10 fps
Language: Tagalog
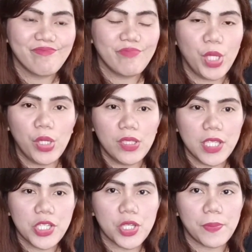May
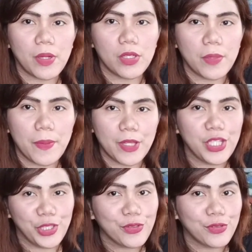online shop ako na
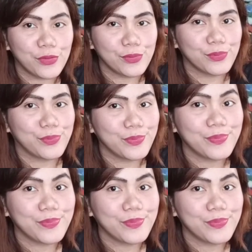pwede nyong